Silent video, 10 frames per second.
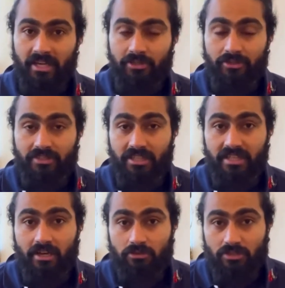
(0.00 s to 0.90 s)
की जो
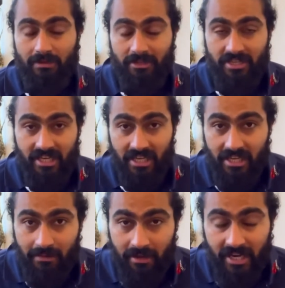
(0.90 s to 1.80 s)
स्थिति है उसको समझने के
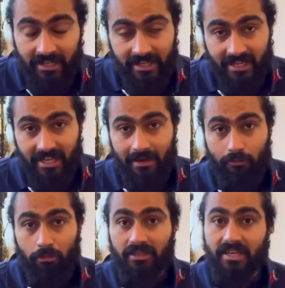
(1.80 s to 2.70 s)
लिए मैंने एक टेक्निक
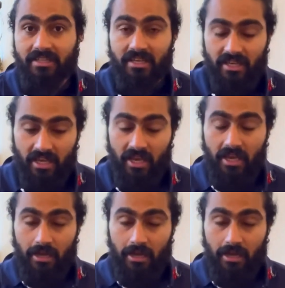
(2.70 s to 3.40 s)
आपको बताई थी कि